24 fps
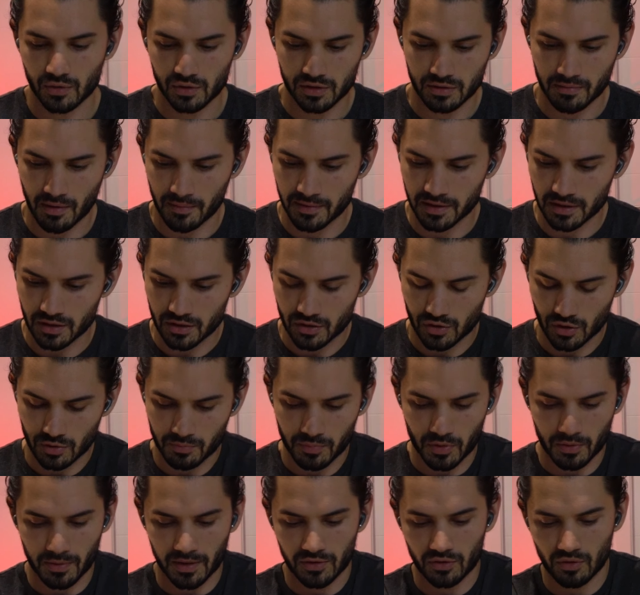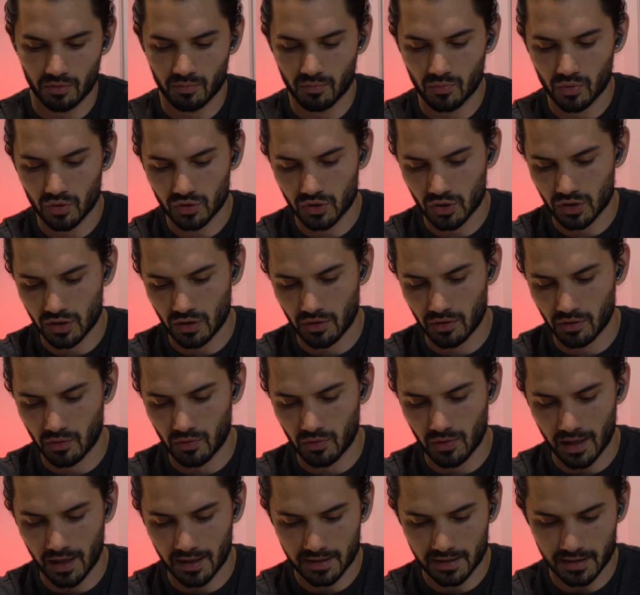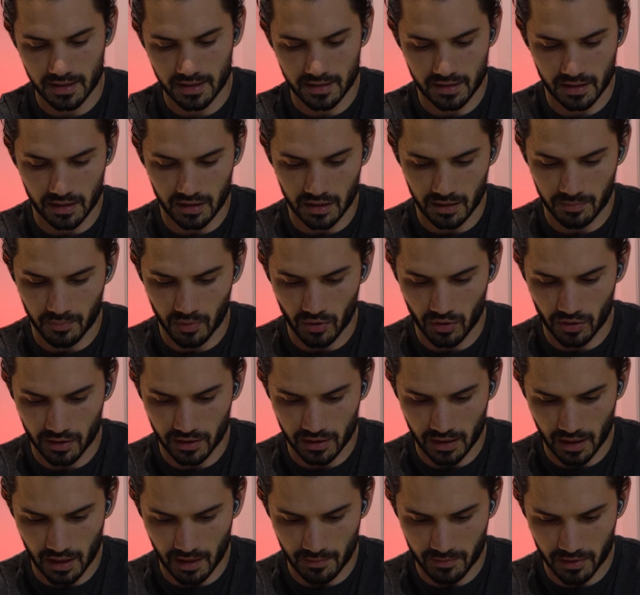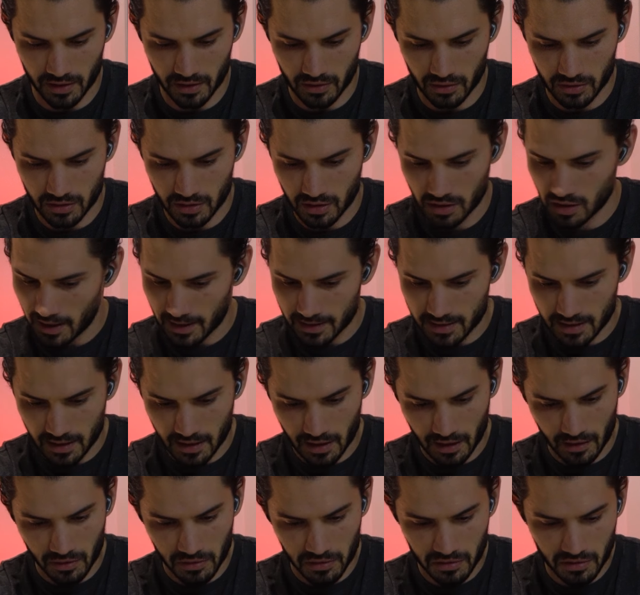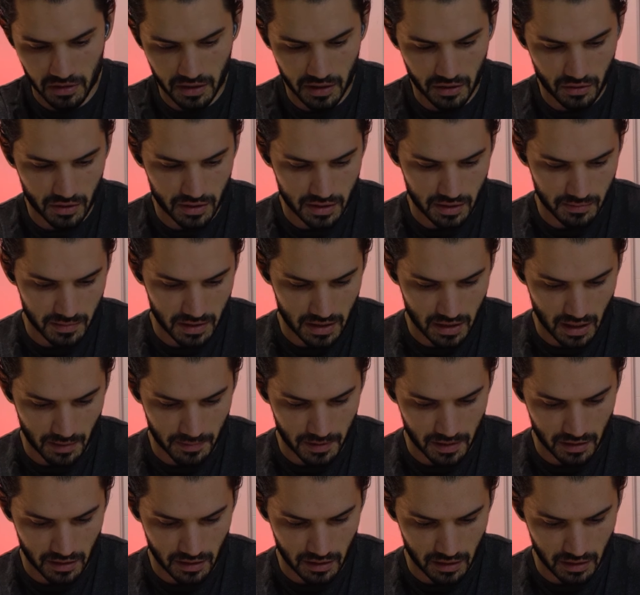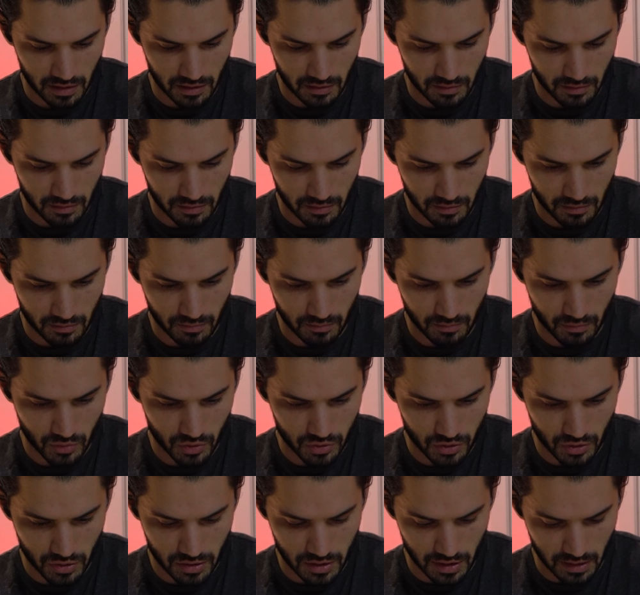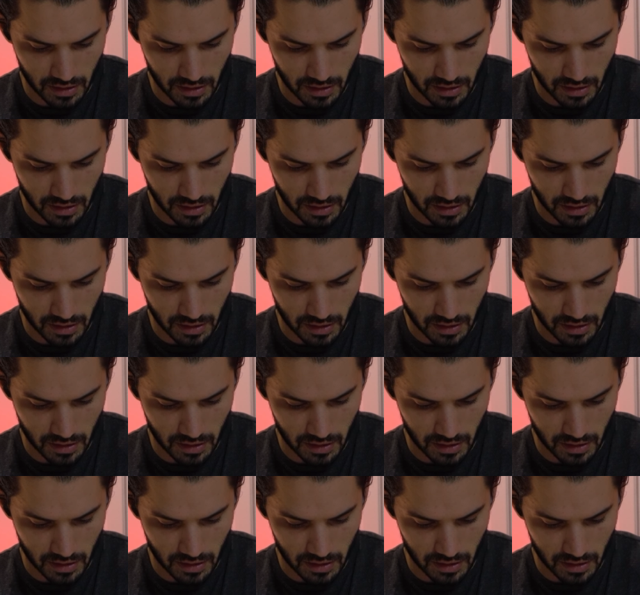que últimamente estoy probando muchos auriculares de este tipo inalámbricos, así que no creo que se me escapen muchos